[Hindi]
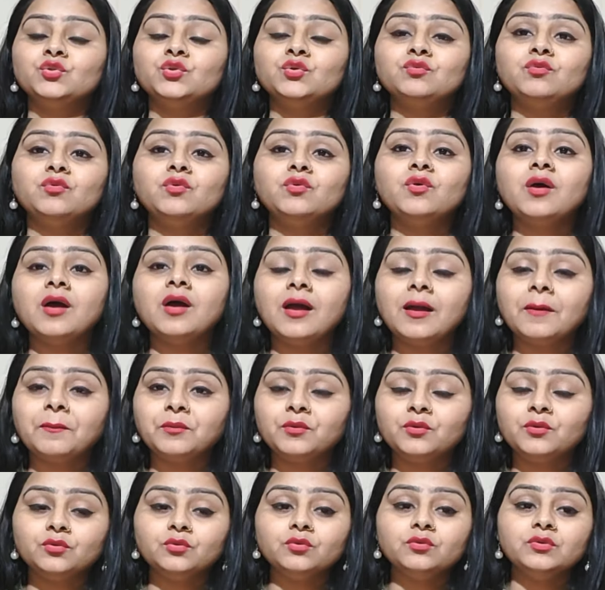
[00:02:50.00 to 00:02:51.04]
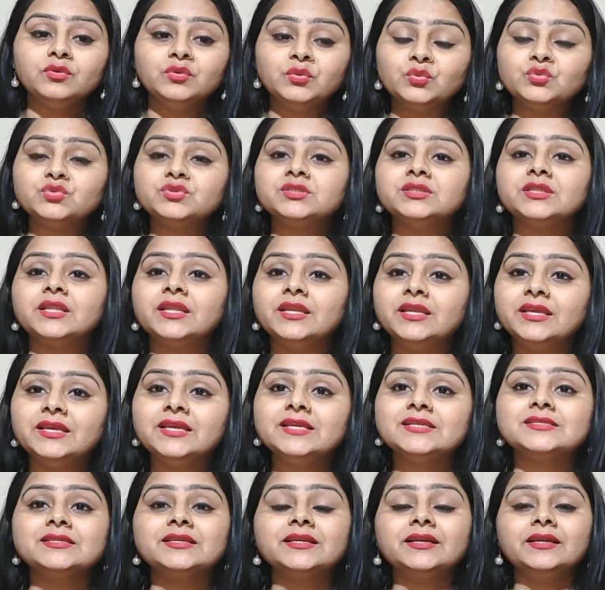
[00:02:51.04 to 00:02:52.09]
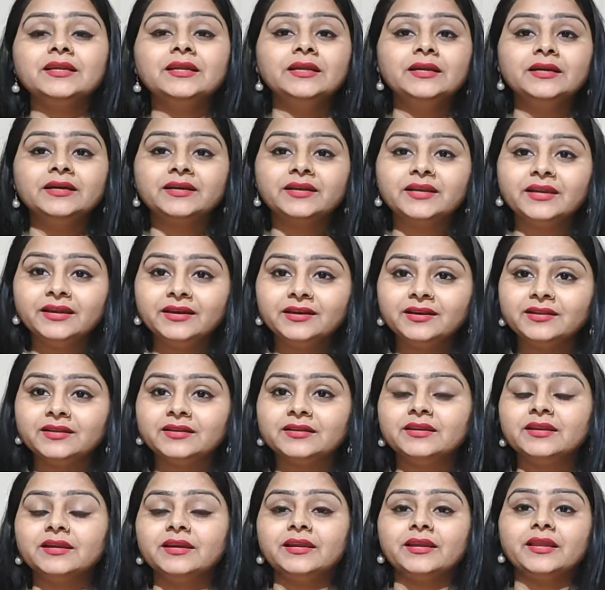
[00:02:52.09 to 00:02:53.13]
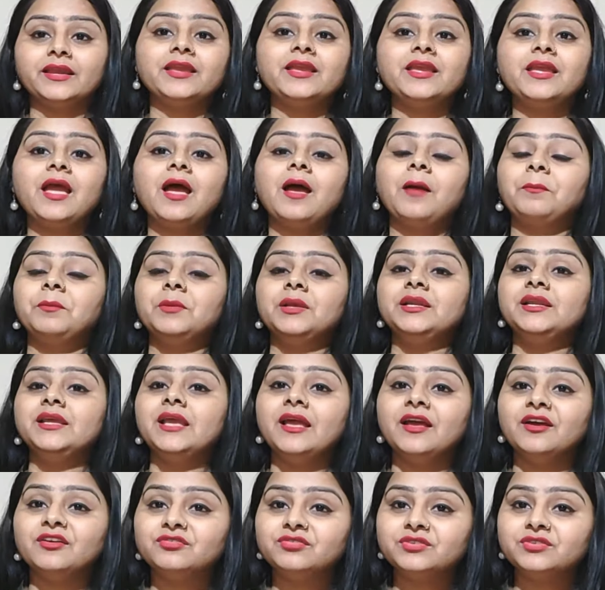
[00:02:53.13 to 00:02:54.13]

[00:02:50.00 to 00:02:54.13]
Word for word: तो वो आपको उस तरीके से ट्रीट करने लगेगी आपके लिए